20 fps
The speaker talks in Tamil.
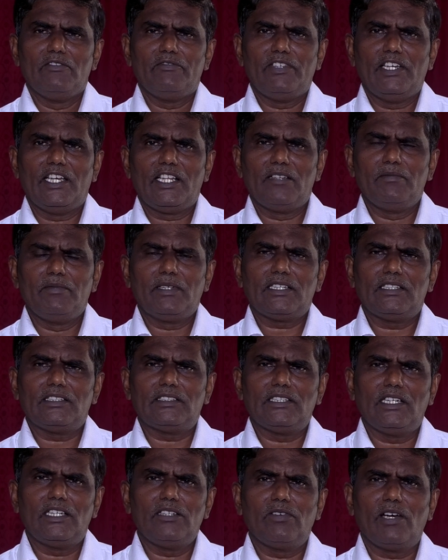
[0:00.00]
வேதம் மிக
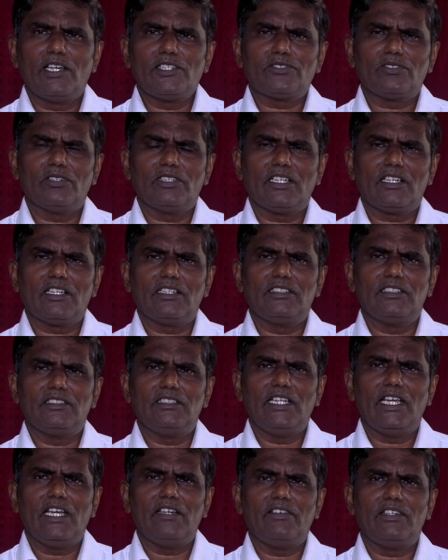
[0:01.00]
தெளிவாய் சொல்கிறது
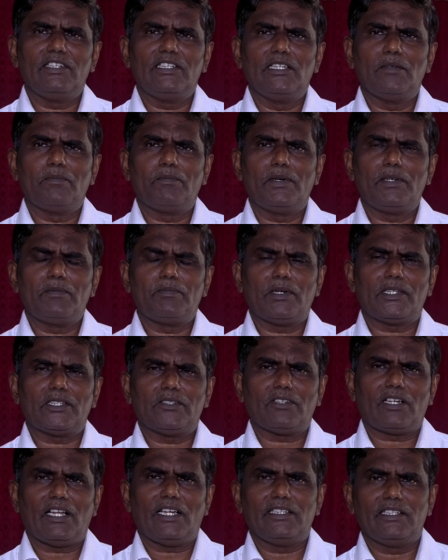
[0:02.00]
தேவன்
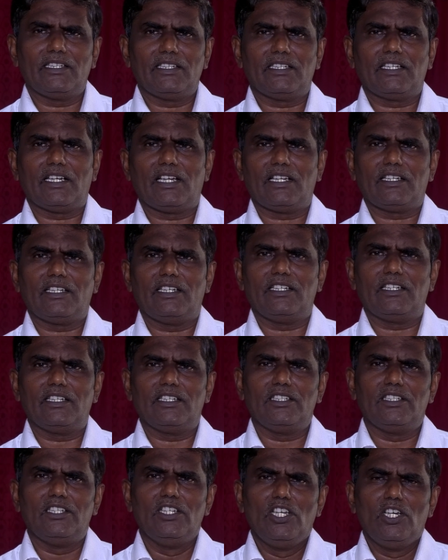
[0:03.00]
எப்படிப்பட்டவராய் இருக்கிறார் என்று